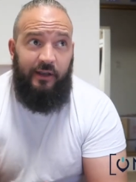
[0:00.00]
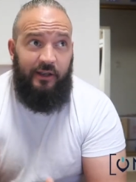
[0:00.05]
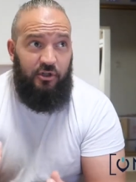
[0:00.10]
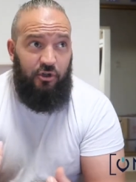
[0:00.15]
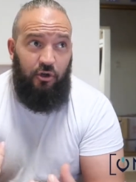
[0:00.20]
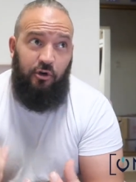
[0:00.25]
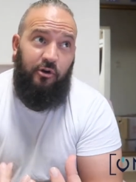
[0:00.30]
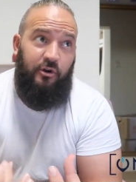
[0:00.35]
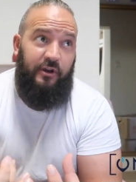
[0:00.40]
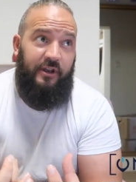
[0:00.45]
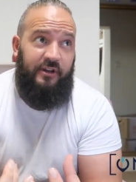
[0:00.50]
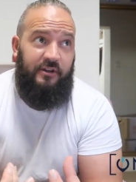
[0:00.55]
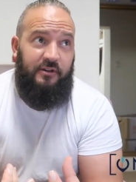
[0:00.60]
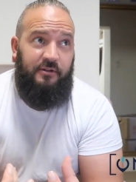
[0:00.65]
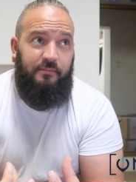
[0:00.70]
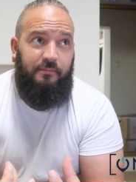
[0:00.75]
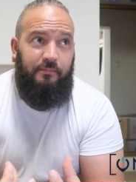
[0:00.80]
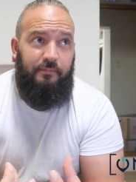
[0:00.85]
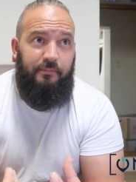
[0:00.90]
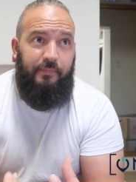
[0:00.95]
que solo
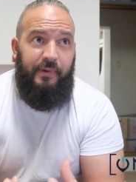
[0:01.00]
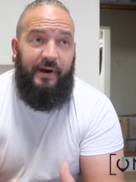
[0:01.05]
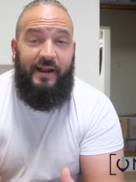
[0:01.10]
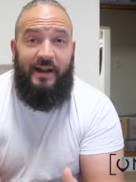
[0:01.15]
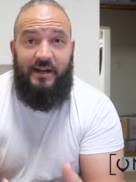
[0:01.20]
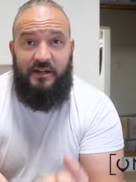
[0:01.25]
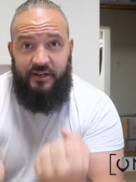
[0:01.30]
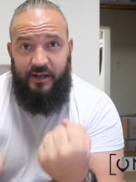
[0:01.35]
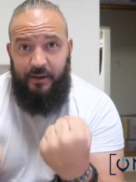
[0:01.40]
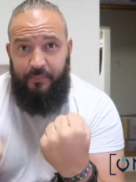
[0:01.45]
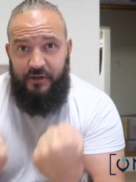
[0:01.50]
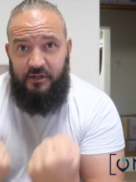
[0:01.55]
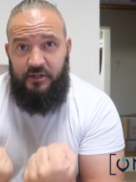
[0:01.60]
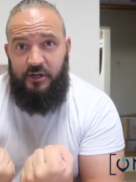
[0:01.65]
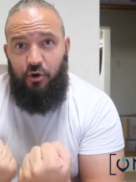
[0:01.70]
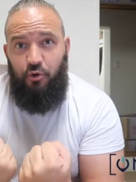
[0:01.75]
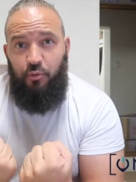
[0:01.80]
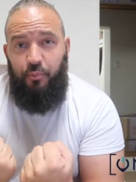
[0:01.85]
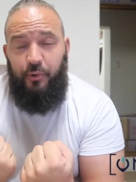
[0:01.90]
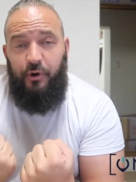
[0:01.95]
es pararse a
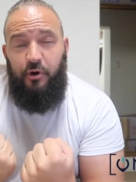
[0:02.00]
pensar un